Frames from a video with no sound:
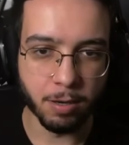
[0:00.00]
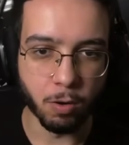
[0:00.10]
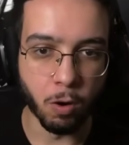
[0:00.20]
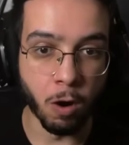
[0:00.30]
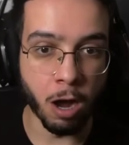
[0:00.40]

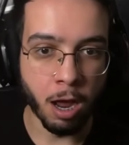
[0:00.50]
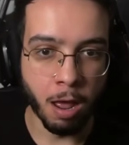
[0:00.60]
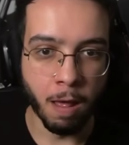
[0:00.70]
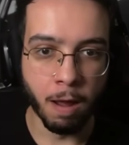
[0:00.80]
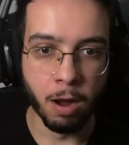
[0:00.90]
Ó,
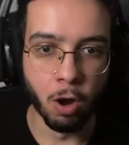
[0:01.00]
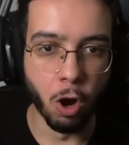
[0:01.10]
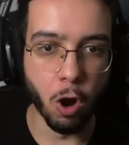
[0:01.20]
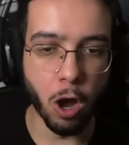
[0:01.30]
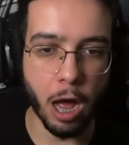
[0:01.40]
oh,
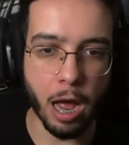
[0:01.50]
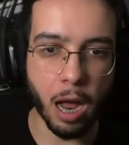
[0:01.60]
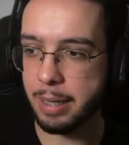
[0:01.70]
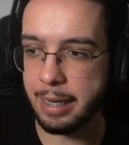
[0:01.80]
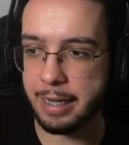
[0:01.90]
ó, oh,
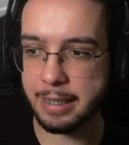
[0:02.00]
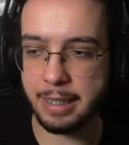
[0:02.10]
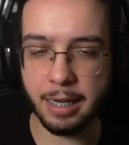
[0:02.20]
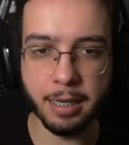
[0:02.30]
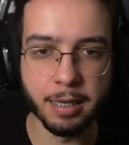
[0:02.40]

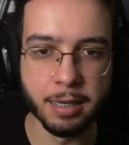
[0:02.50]
beleza.